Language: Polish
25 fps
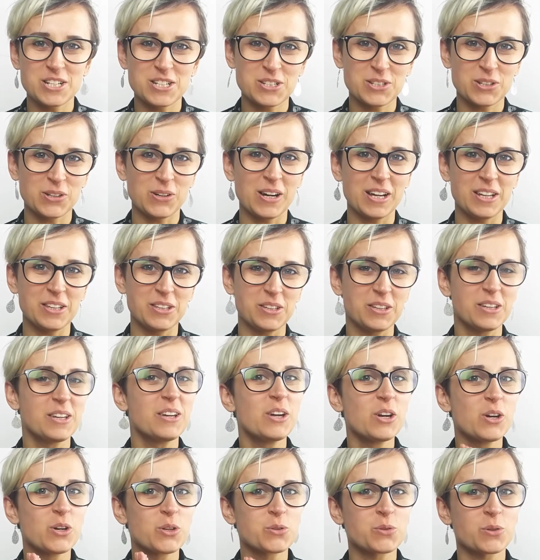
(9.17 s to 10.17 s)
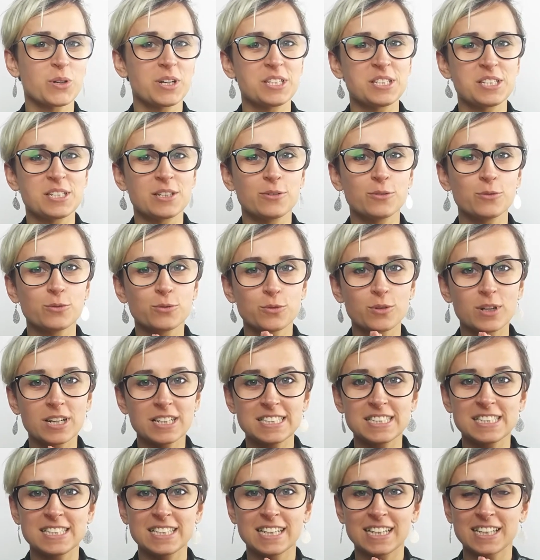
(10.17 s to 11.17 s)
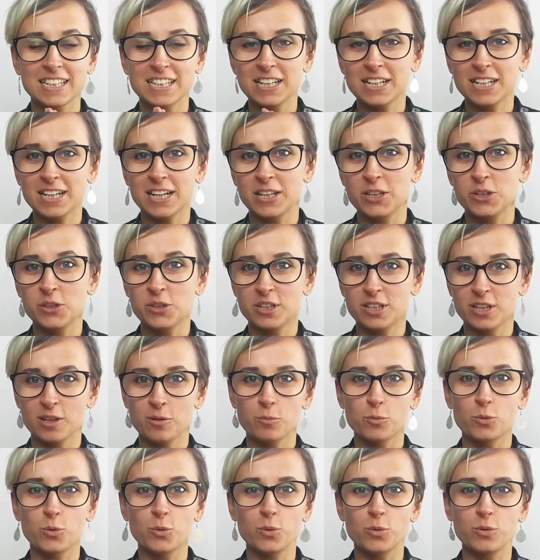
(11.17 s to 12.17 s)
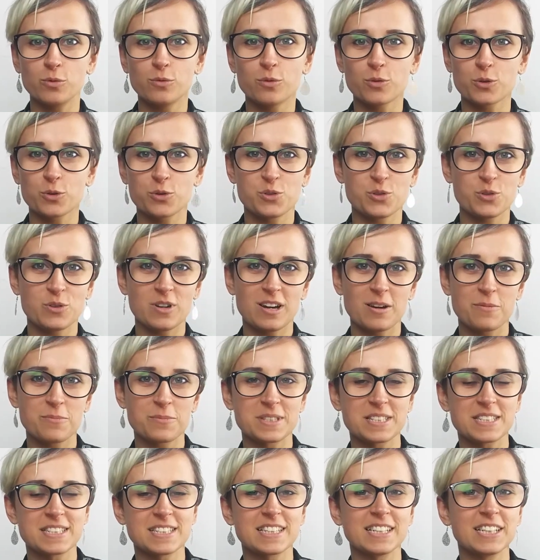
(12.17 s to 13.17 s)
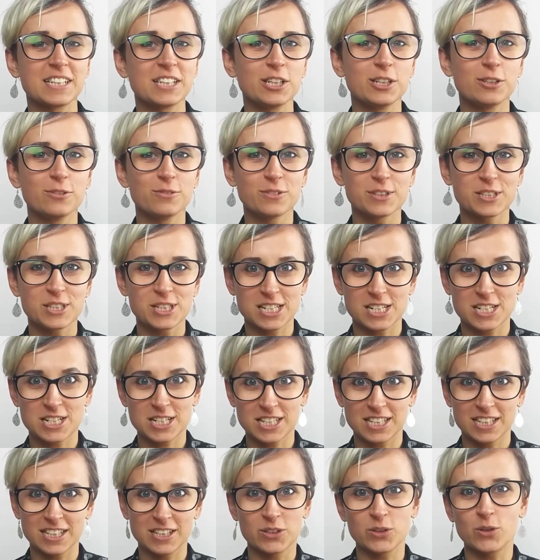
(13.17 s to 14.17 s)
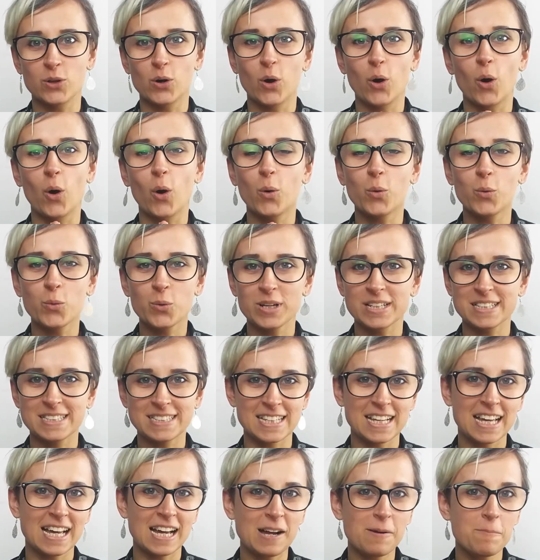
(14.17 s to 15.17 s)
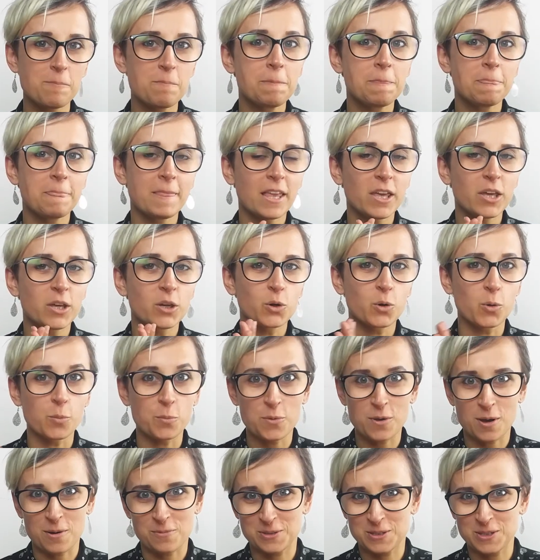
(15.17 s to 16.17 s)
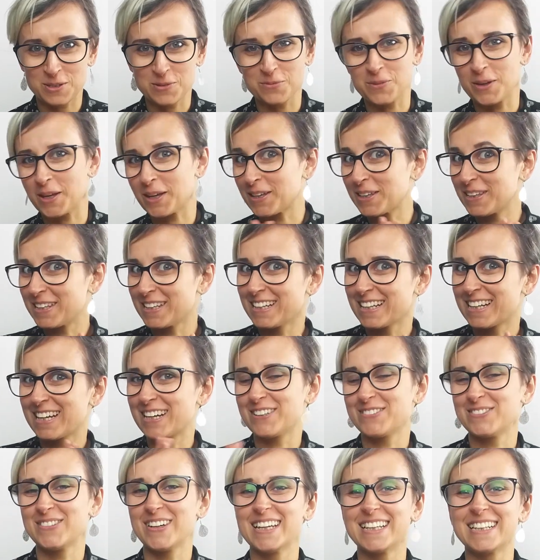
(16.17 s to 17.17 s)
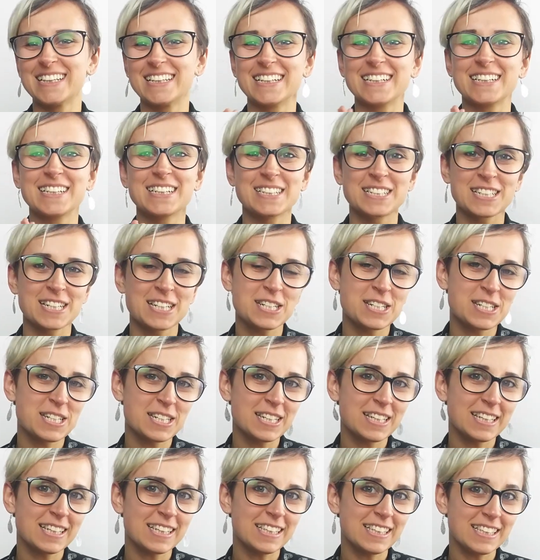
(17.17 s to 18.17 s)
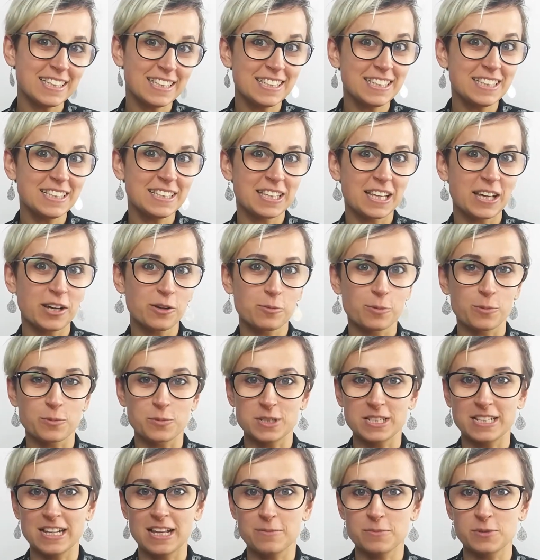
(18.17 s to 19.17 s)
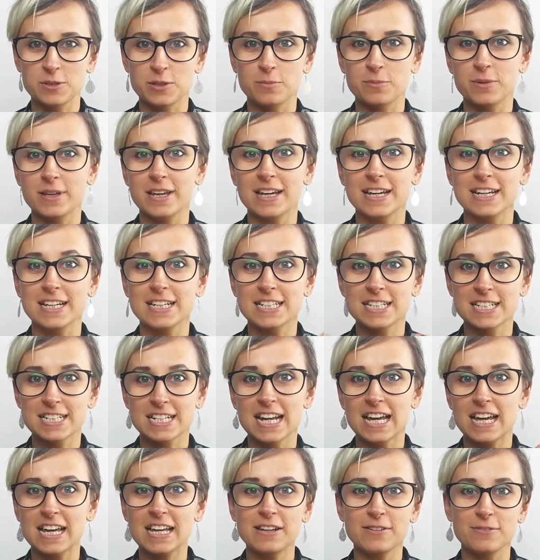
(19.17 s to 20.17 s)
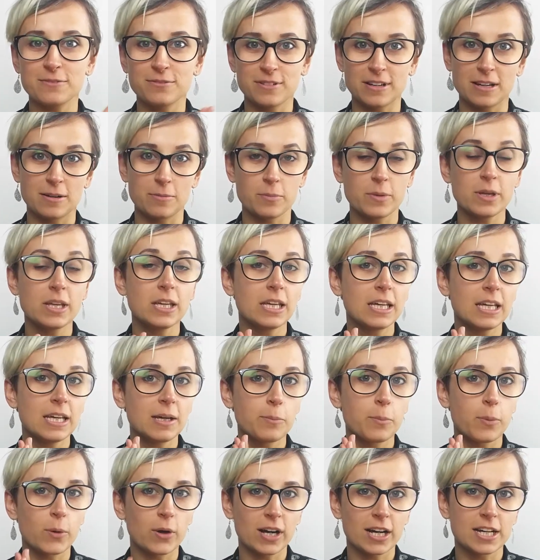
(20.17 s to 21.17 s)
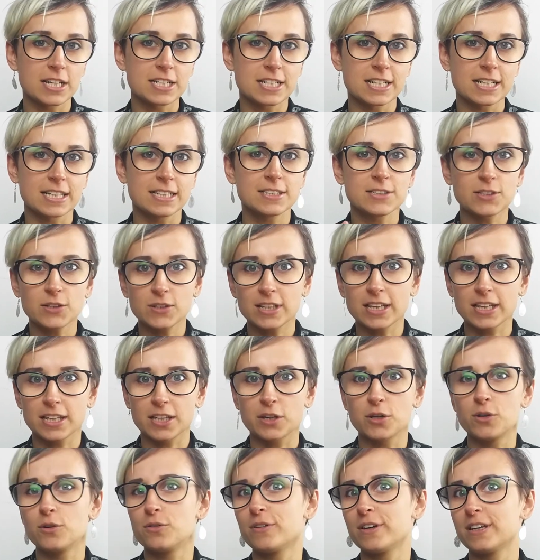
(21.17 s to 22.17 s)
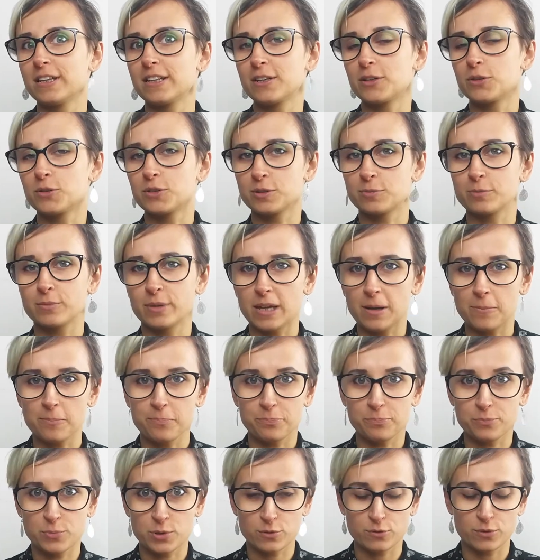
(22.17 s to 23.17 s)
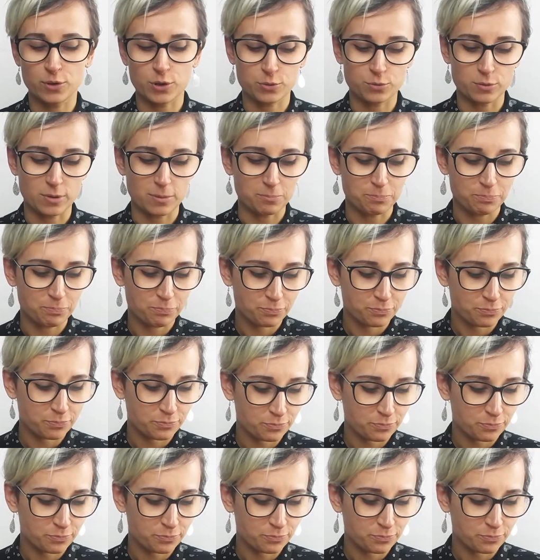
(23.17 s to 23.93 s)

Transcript: Cześć kochani! Słuchajcie, właśnie kilka dni temu wróciłam z wycieczki do USA. Kupiłam sobie kilka fajnych rzeczy i tak pomyślałam sobie, że Wam pokażę, co takiego fajnego sobie przywiozłam.